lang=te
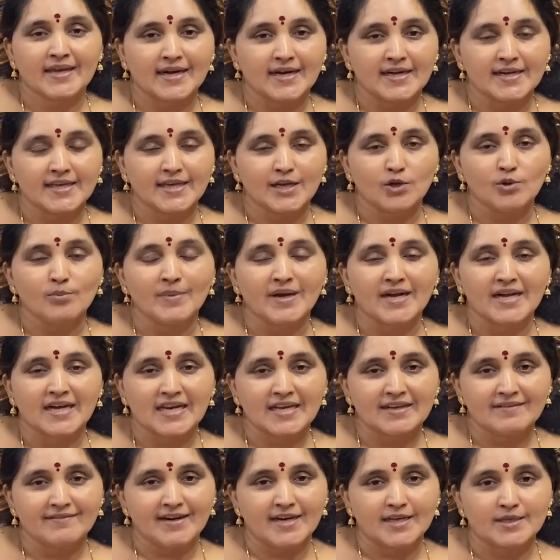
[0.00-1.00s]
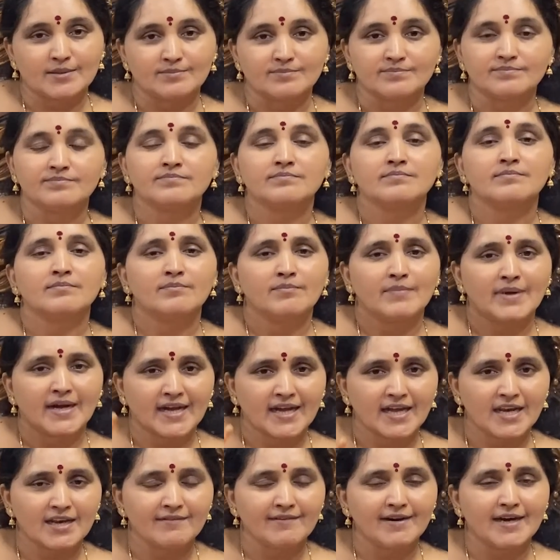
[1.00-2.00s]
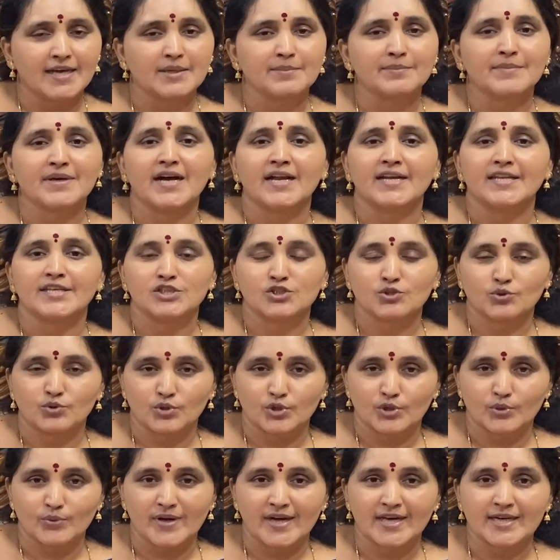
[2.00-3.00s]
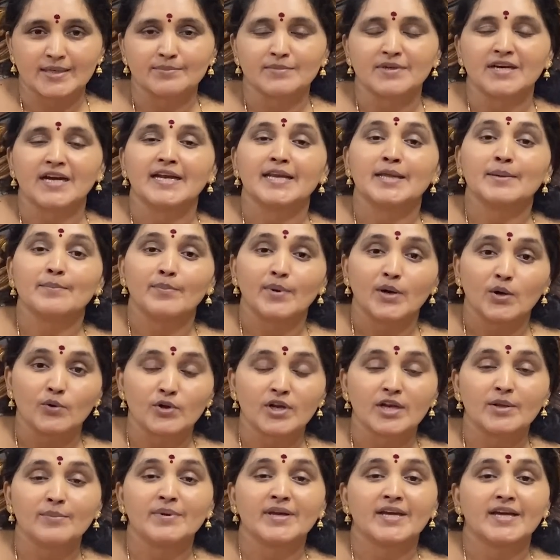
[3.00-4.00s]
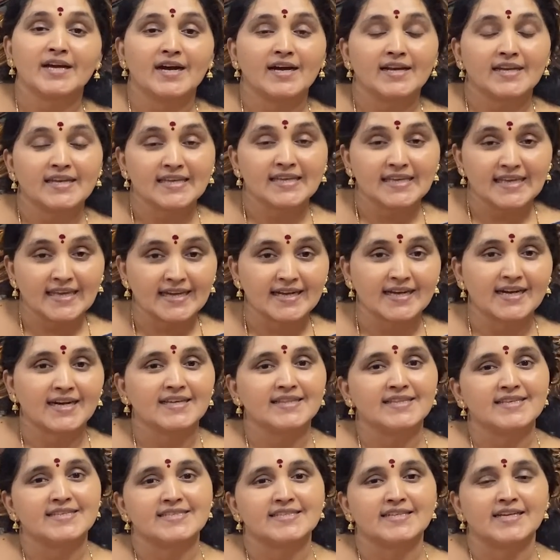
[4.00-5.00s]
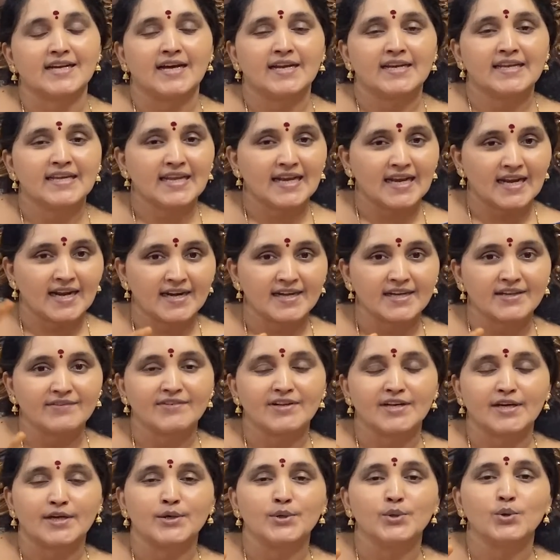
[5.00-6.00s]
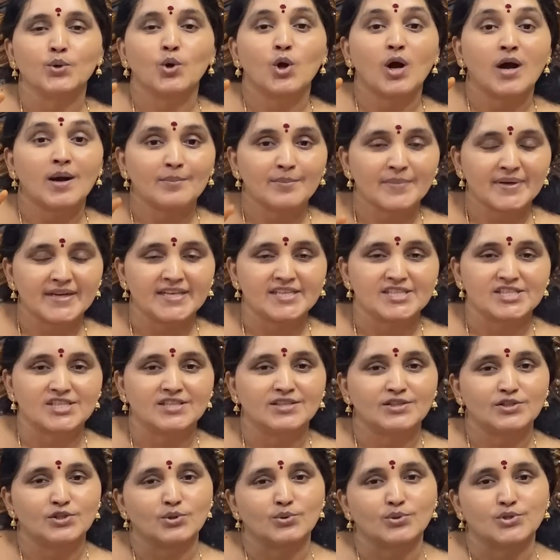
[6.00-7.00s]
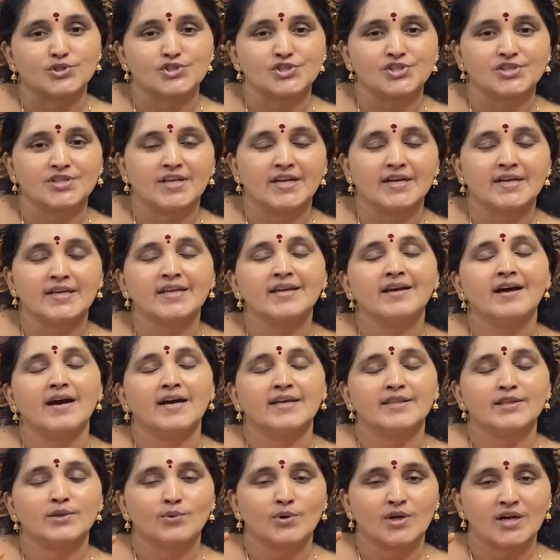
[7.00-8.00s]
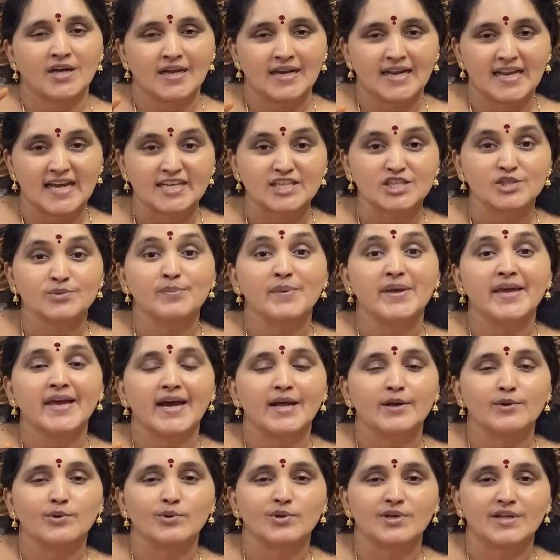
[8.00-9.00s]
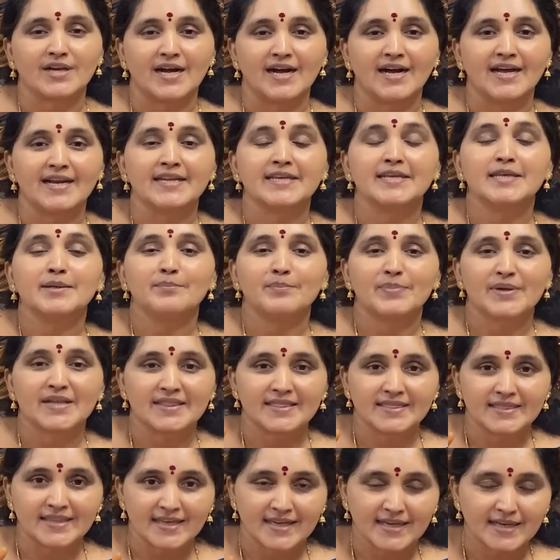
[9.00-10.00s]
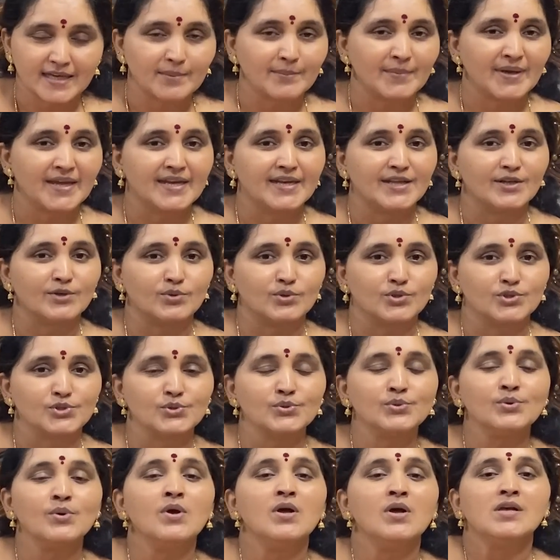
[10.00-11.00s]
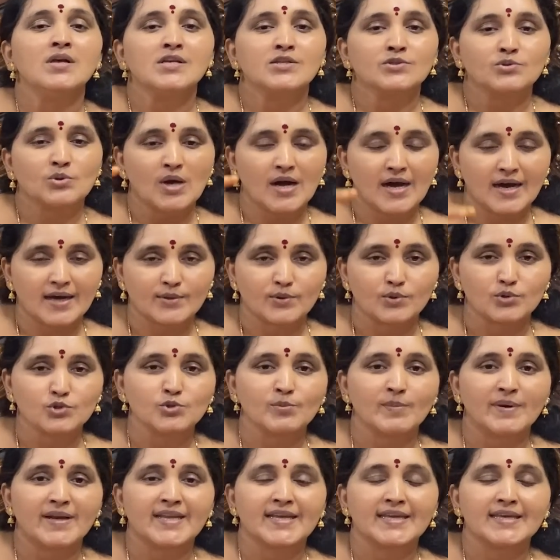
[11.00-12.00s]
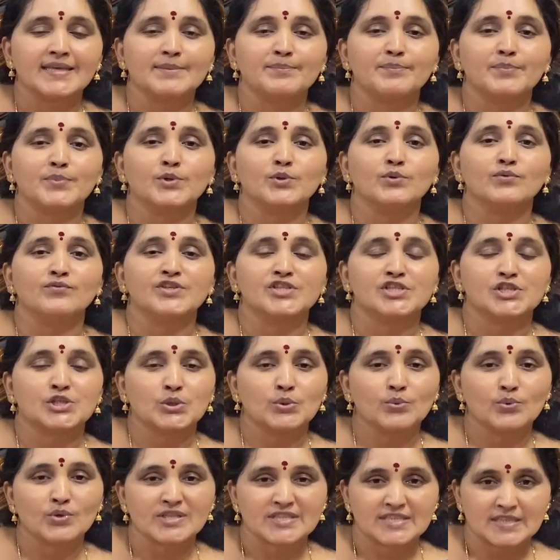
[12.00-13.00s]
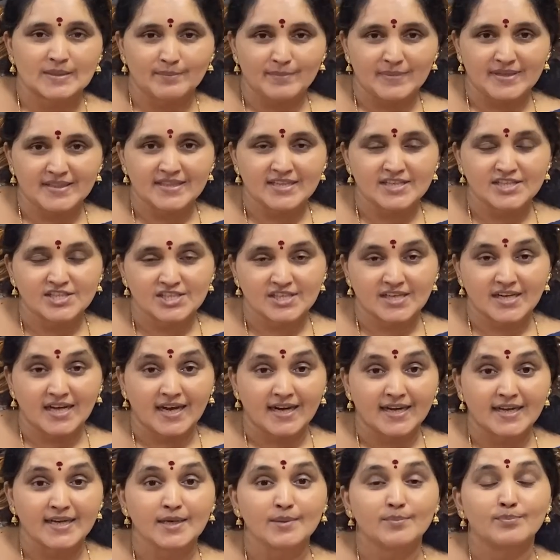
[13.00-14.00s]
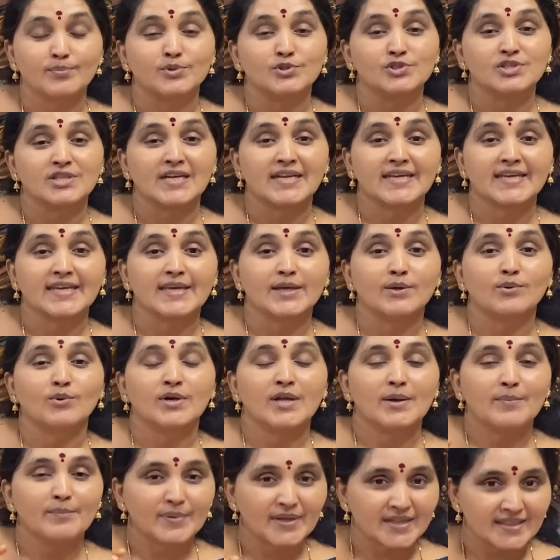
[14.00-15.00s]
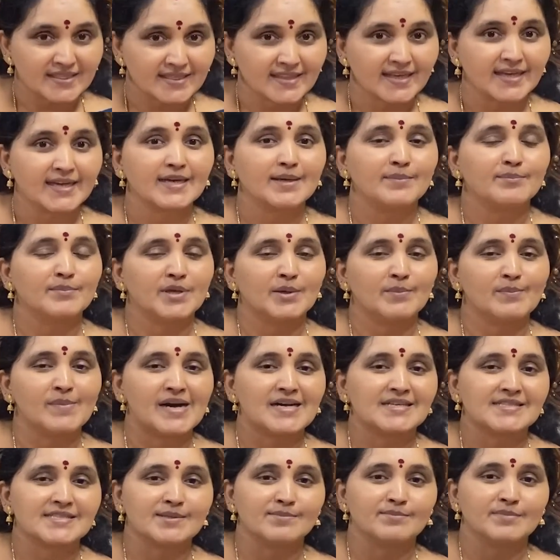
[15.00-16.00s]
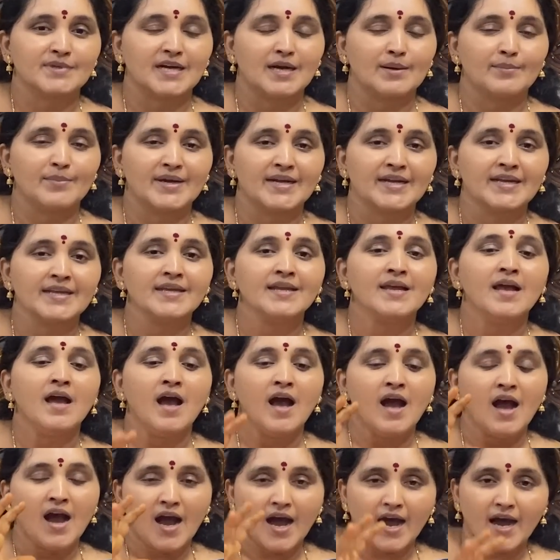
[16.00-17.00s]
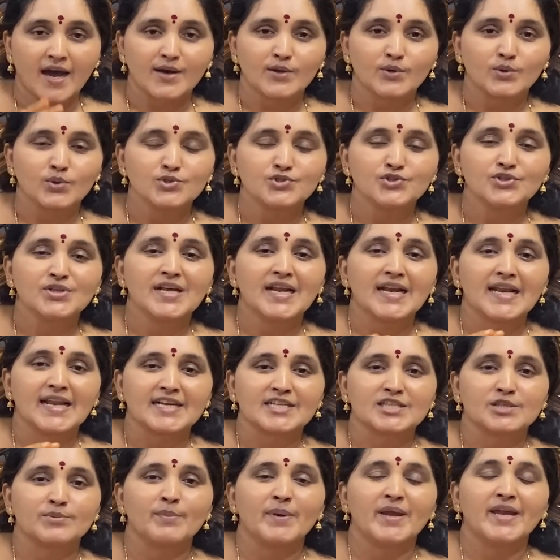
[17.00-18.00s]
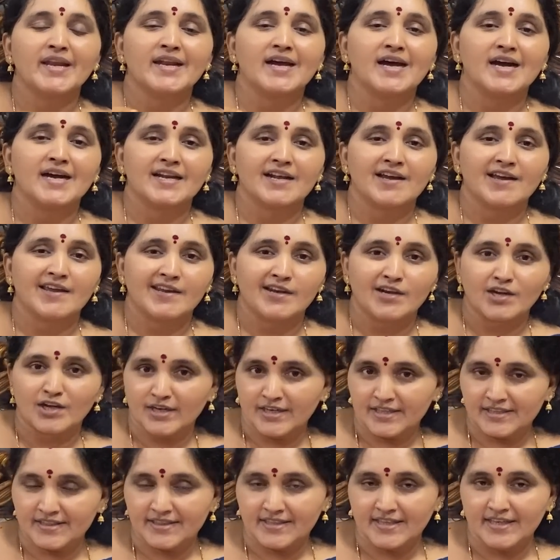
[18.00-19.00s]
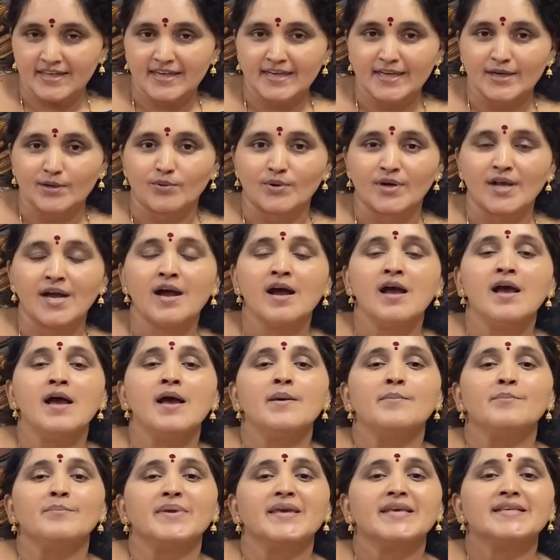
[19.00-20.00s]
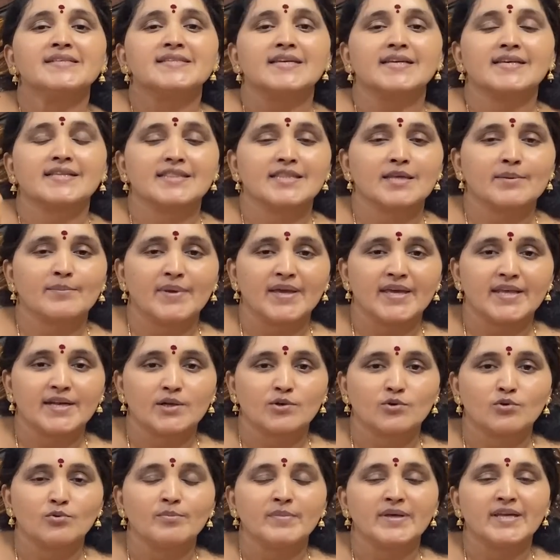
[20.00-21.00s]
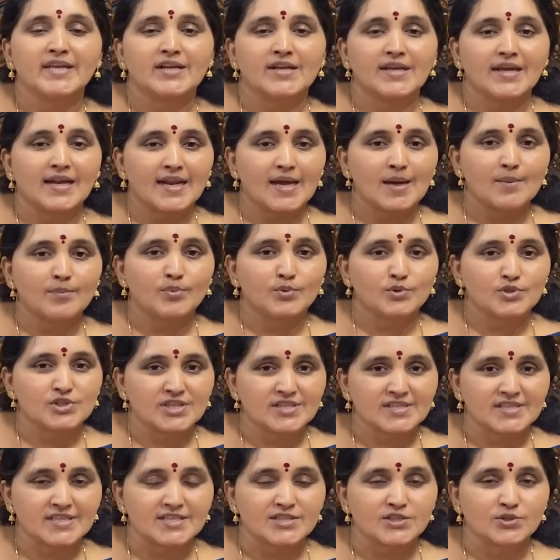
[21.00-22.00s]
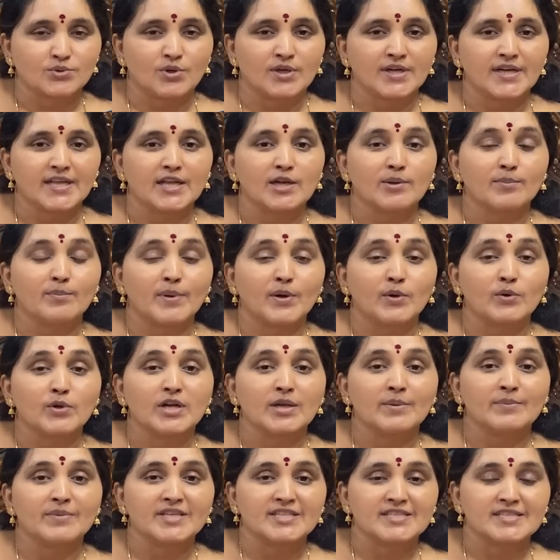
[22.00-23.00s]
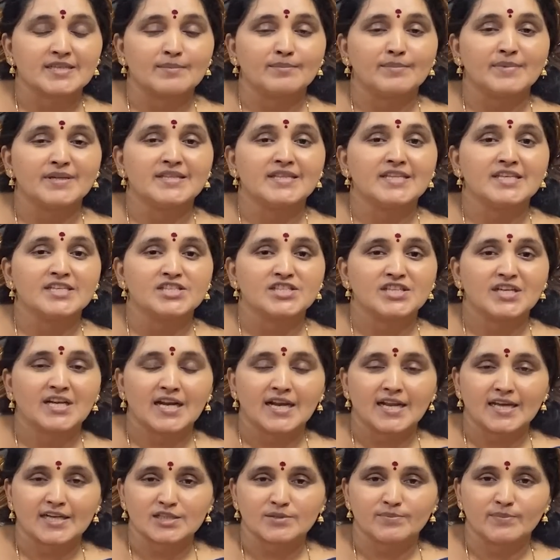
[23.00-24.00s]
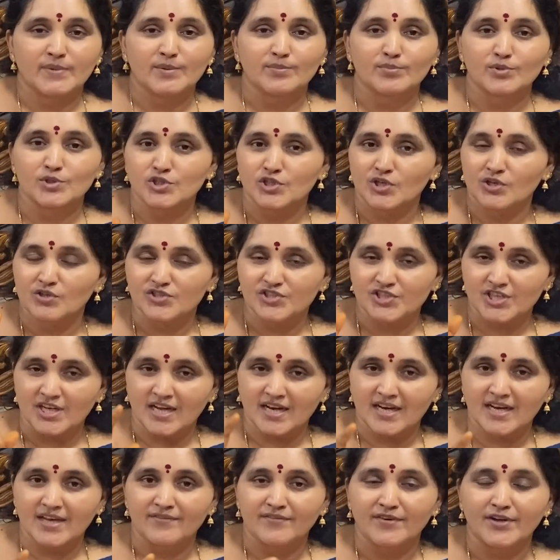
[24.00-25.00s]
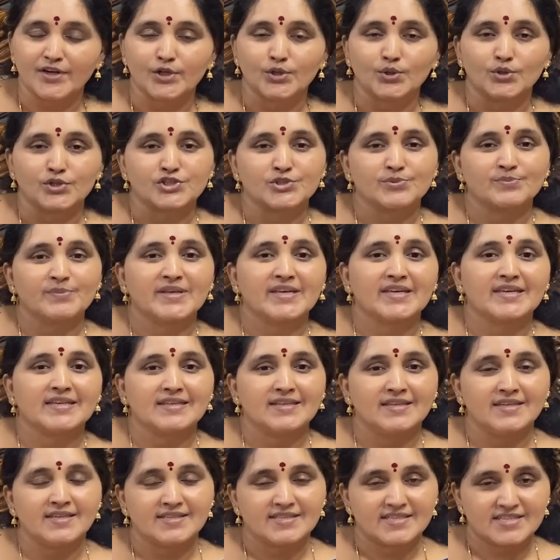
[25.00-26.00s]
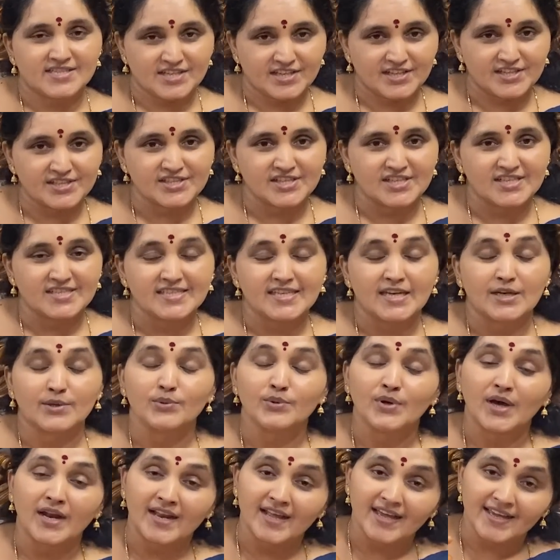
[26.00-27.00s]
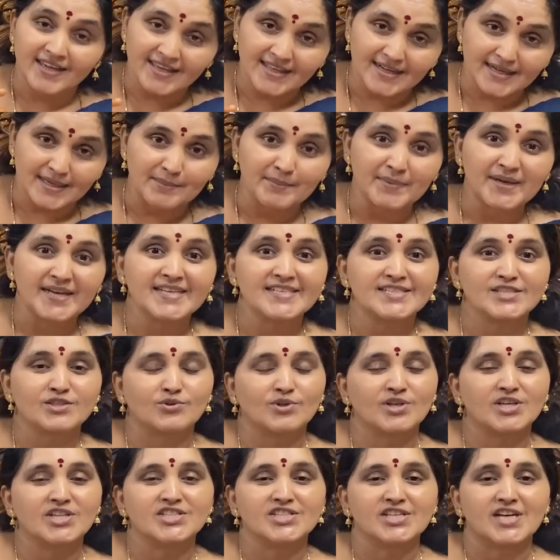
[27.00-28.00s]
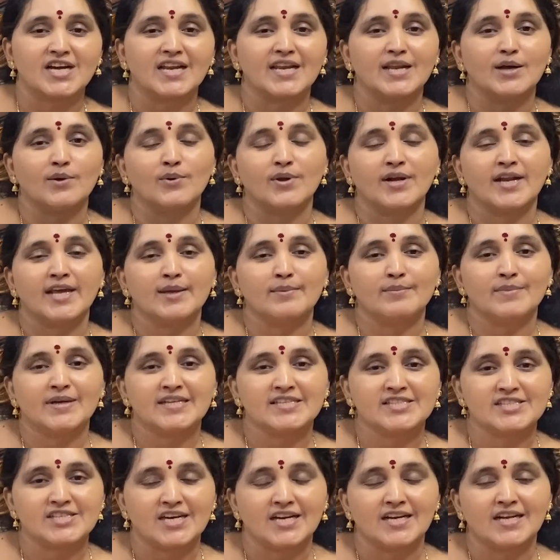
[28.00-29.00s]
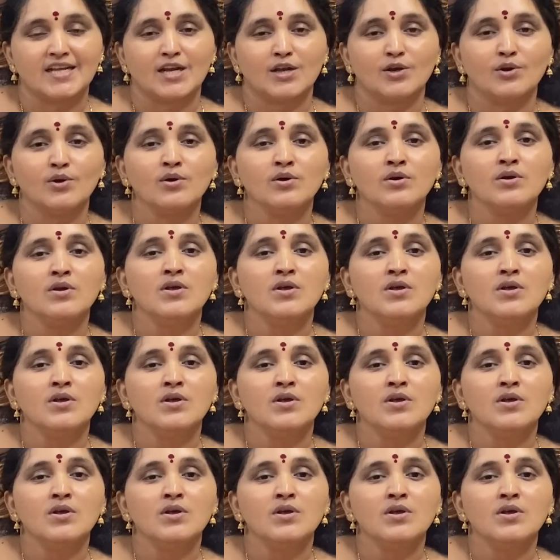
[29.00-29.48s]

గడియలు మంగళవారం మంగళవారం కానీ శుక్రవారం కానీ పౌర్ణమి కానీ ఏకాదశి కానీ ఇలాంటివి రెండు కాంబినేషన్తో వచ్చిందంటే అది ఒక లక్ష్మీ అనుగ్రహానికి ప్రత్యేకమైన రోజు సో ఆ రోజు మనకి ఇప్పుడు విష్ణువుకి సంబంధించిన అన్ని పూజలకి కూడా ప్రత్యేకం ఈ మాసం కాబట్టి ఆ రోజున లక్ష్మీనారాయణులని ఇద్దరినీ కూడా మీ శక్తి మేరకు మీరు ఎలా పూజ చేసుకుంటారు పౌర్ణమికి సంబంధించిన లక్ష్మీ పూజలు చాలా వీడియోస్ మీకు షేర్ చేశాను అలాగే రెమెడీస్ కూడా చాలా ఉన్నాయి మన ఛానల్లో